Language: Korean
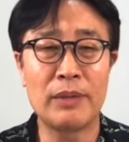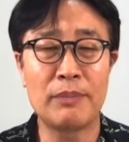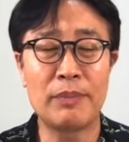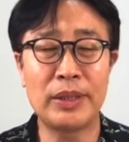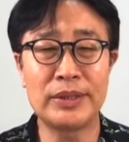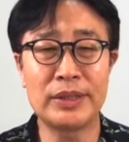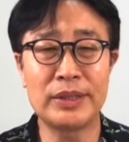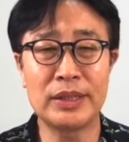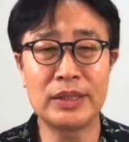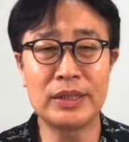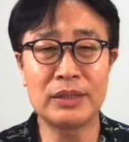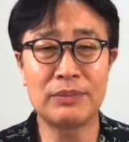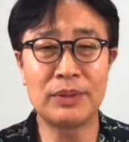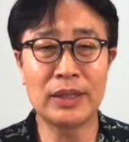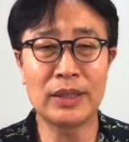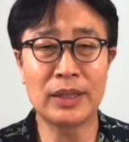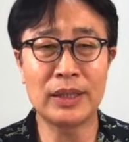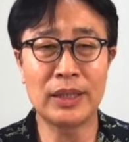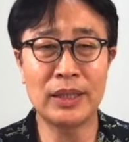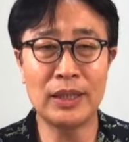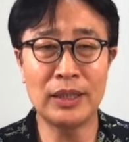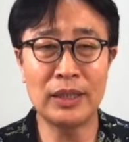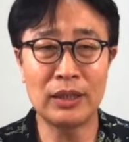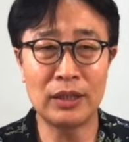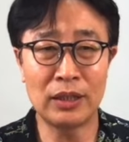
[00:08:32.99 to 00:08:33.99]

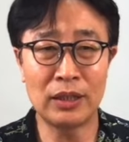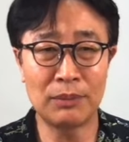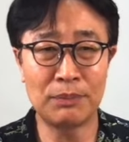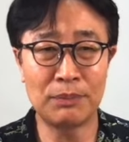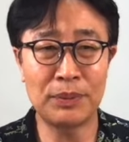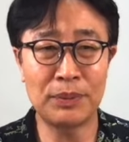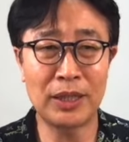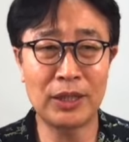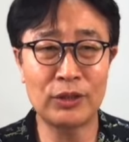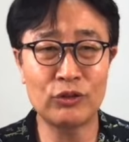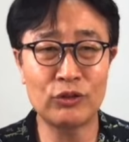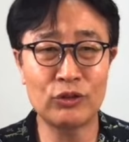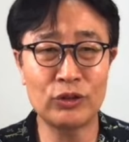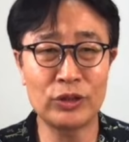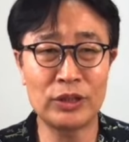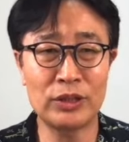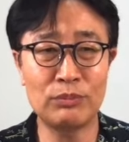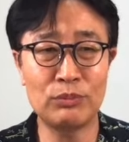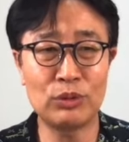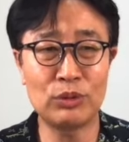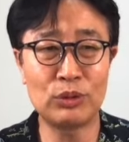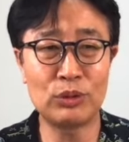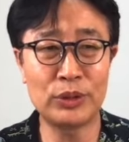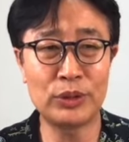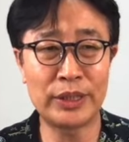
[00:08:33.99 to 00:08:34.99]
판사님에게 어필할 수
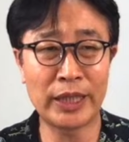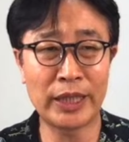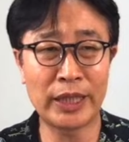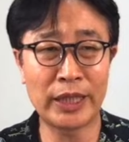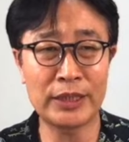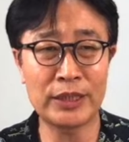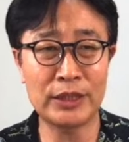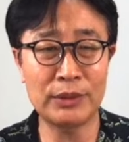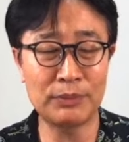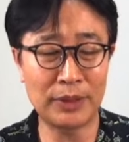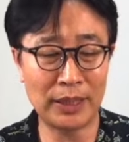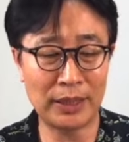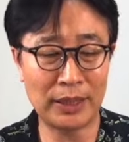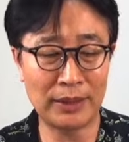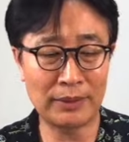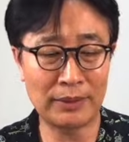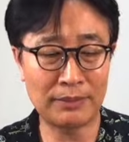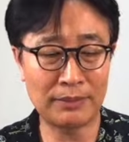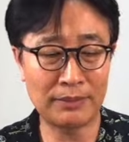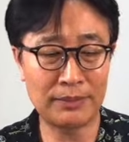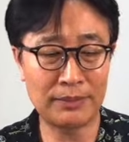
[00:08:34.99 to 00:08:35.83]
있는 부분이 되겠습니다.